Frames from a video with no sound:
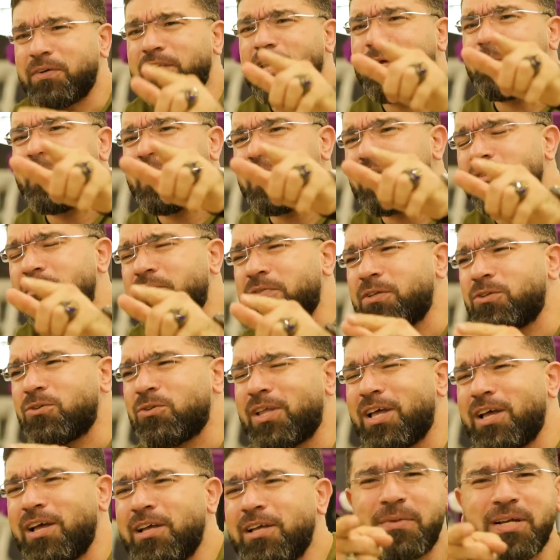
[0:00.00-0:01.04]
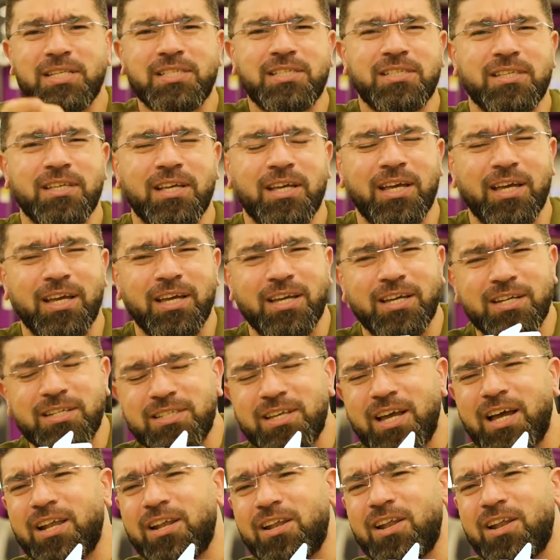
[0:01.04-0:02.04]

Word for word: فتابعني الفيديو ده بس ارزع